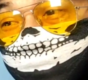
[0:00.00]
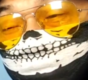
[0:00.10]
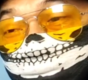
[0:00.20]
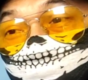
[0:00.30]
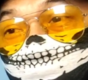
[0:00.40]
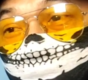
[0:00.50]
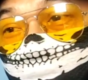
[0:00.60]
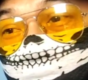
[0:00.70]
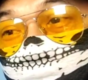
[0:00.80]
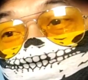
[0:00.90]
yang dimana
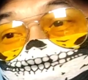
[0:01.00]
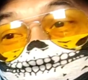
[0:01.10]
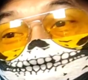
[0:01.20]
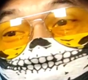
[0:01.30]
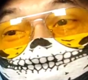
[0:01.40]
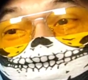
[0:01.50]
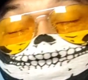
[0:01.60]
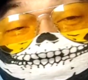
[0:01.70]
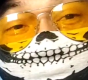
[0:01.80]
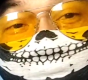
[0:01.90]
ini adalah
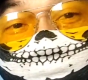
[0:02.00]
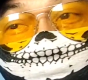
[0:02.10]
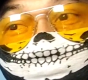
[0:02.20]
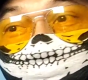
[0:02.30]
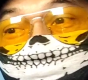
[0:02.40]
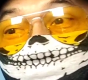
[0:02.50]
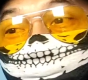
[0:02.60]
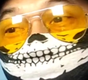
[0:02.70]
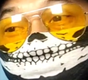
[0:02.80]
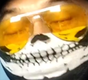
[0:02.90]
rekan-rekan Pak
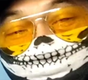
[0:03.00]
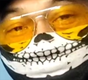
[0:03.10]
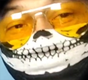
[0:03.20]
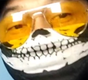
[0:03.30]
Jaman di